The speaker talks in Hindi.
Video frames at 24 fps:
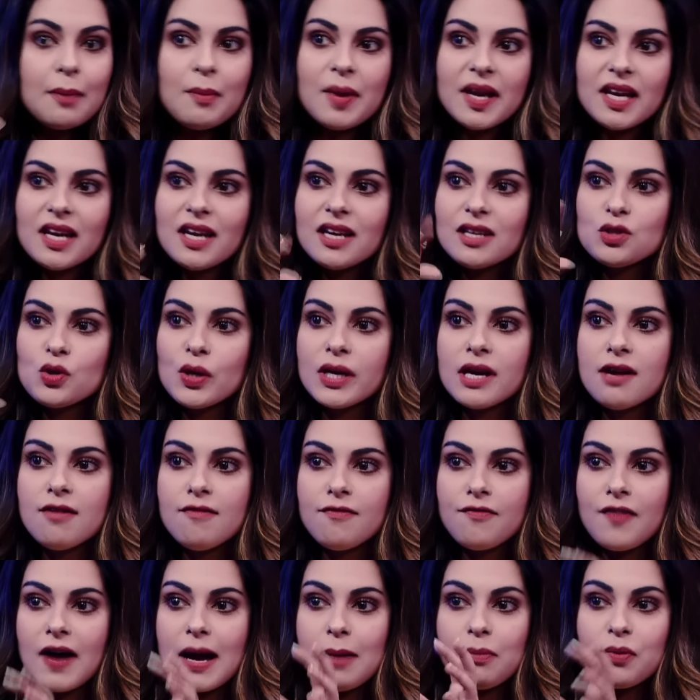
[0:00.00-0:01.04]
मैंने जो है ना
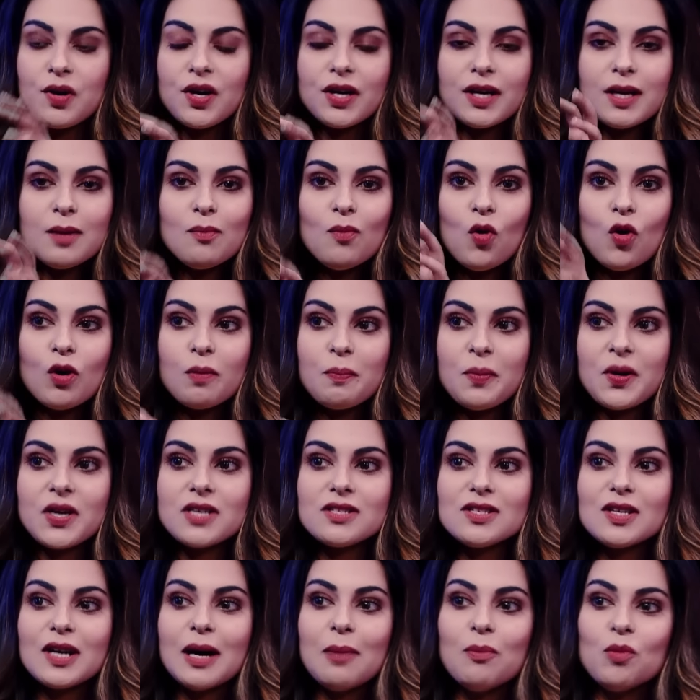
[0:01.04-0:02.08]
वाइब्रेटिंग मोड पे
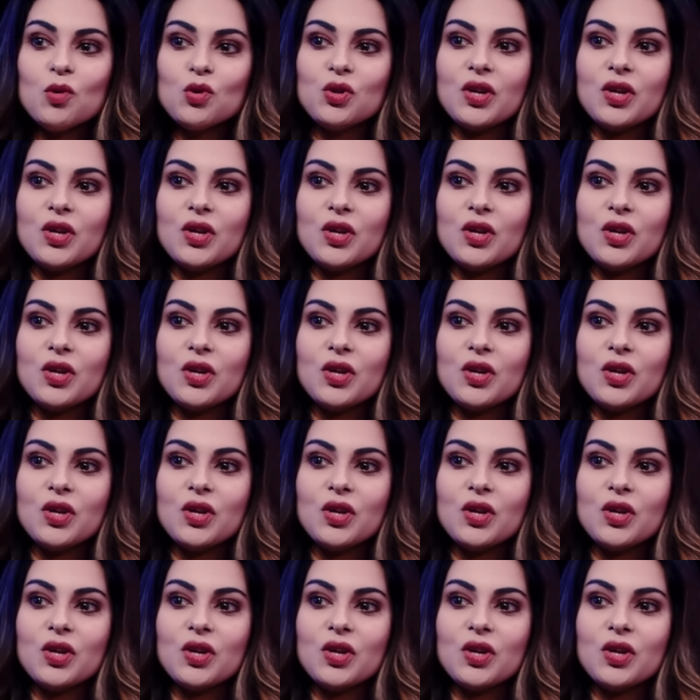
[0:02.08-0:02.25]
किसी का मुंह